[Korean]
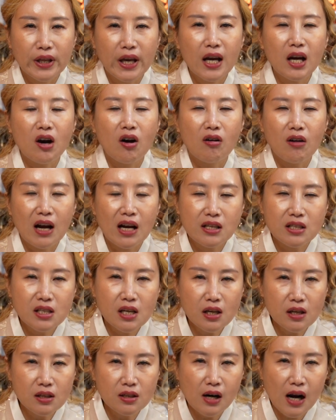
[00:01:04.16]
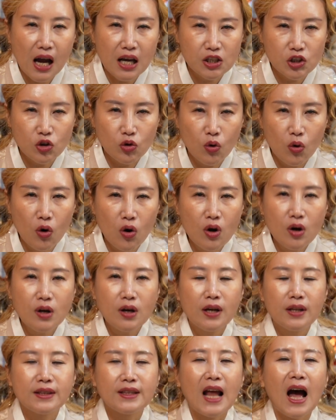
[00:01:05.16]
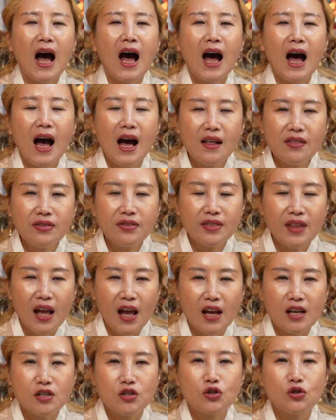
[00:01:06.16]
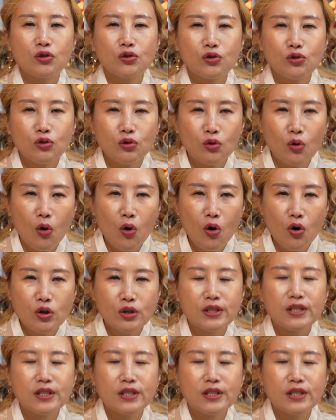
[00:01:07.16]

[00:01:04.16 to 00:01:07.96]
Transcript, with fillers: 내 건강 체크를 하시고 나한테 스스로